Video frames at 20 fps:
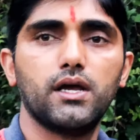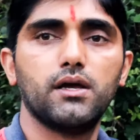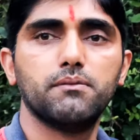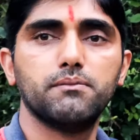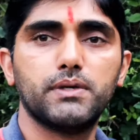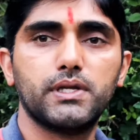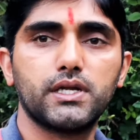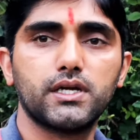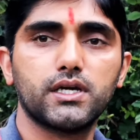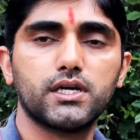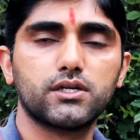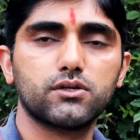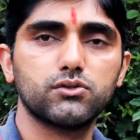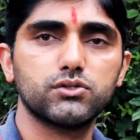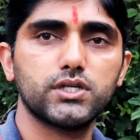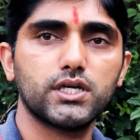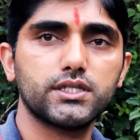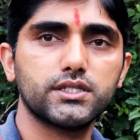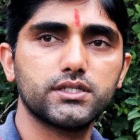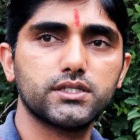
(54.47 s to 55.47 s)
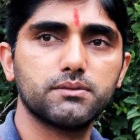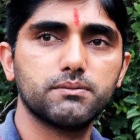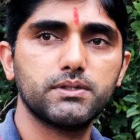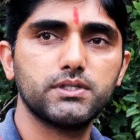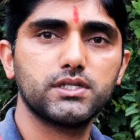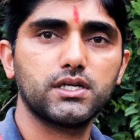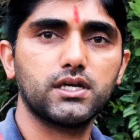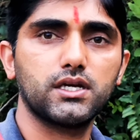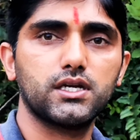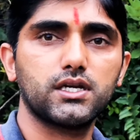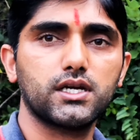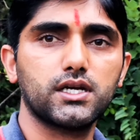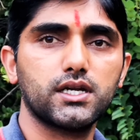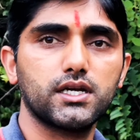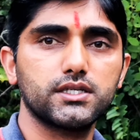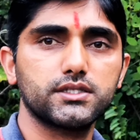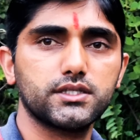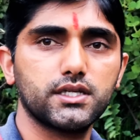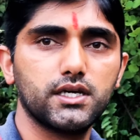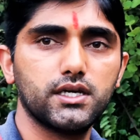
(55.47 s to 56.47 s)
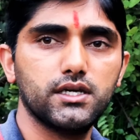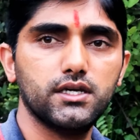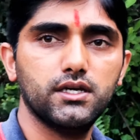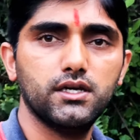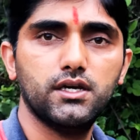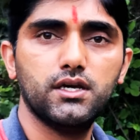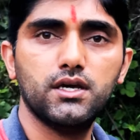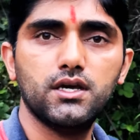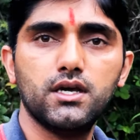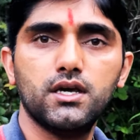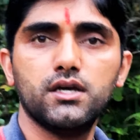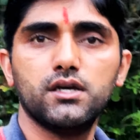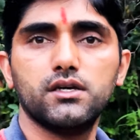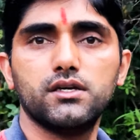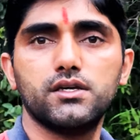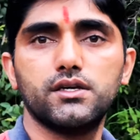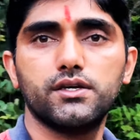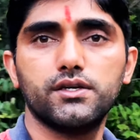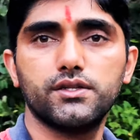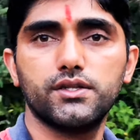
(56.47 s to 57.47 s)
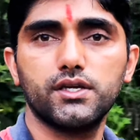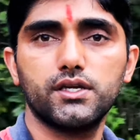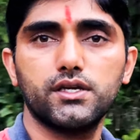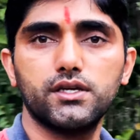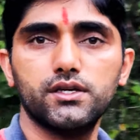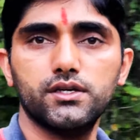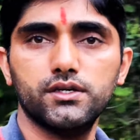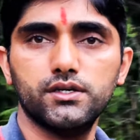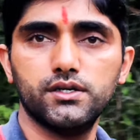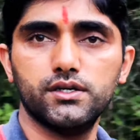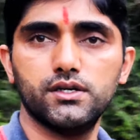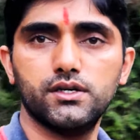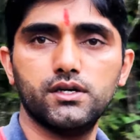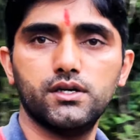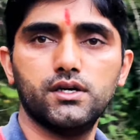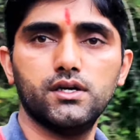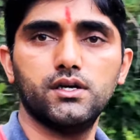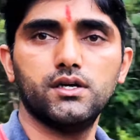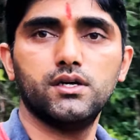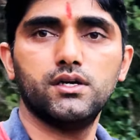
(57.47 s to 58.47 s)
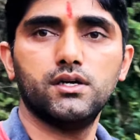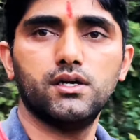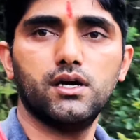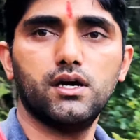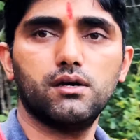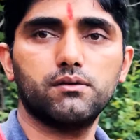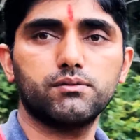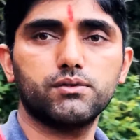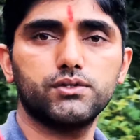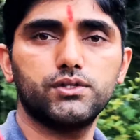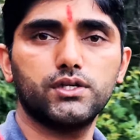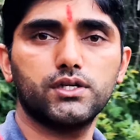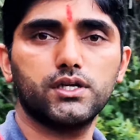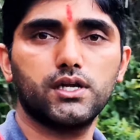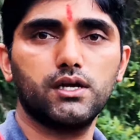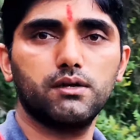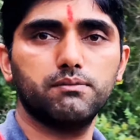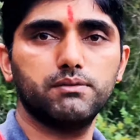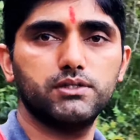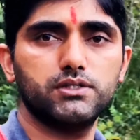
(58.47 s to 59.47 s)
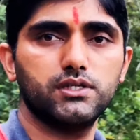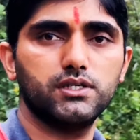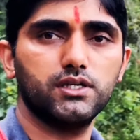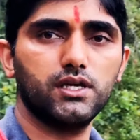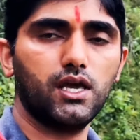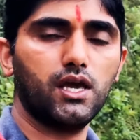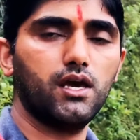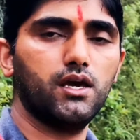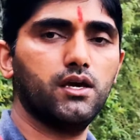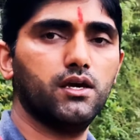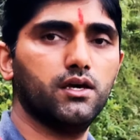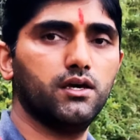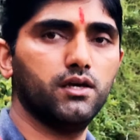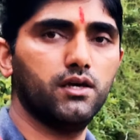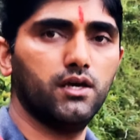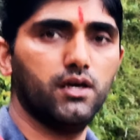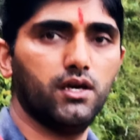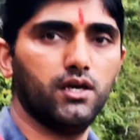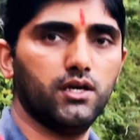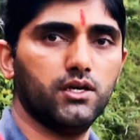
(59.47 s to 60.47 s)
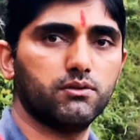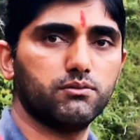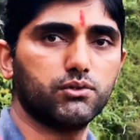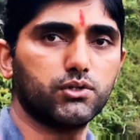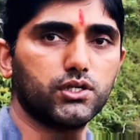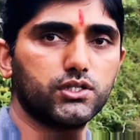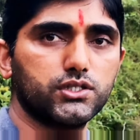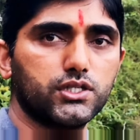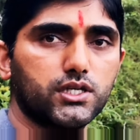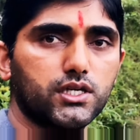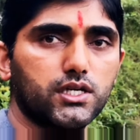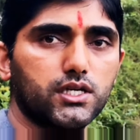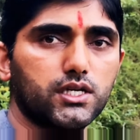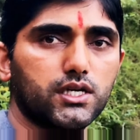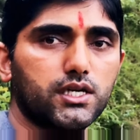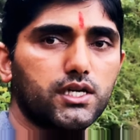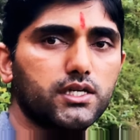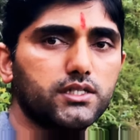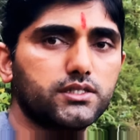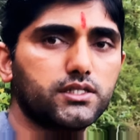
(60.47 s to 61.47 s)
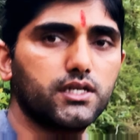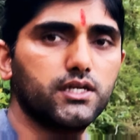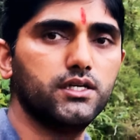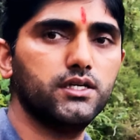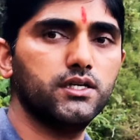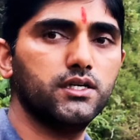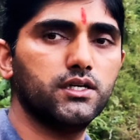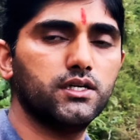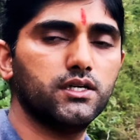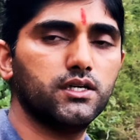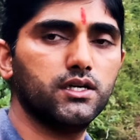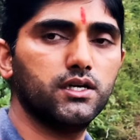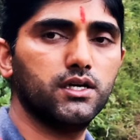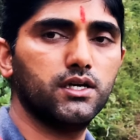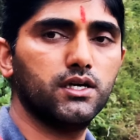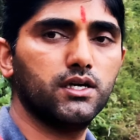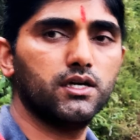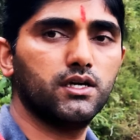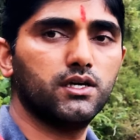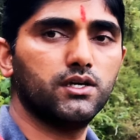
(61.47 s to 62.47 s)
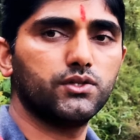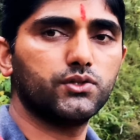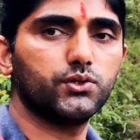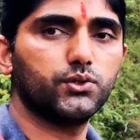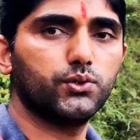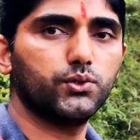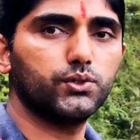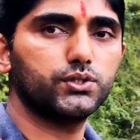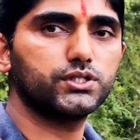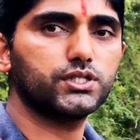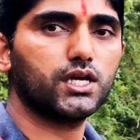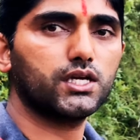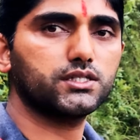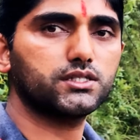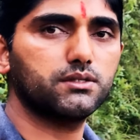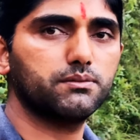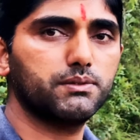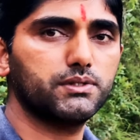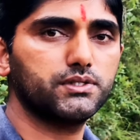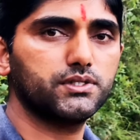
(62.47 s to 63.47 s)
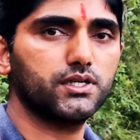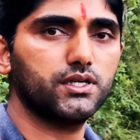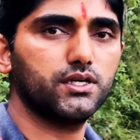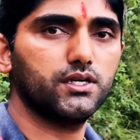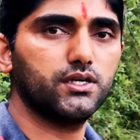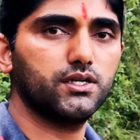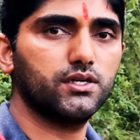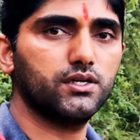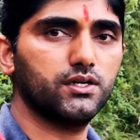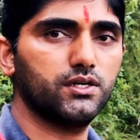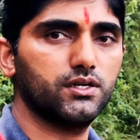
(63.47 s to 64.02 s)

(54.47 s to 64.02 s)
मेरे घर को जाते समय जंगल का रास्ता है देखिए आपको दिख रहा है पीछे ये है पूरा जंगल का रास्ता है तो इस रास्ते पे शेर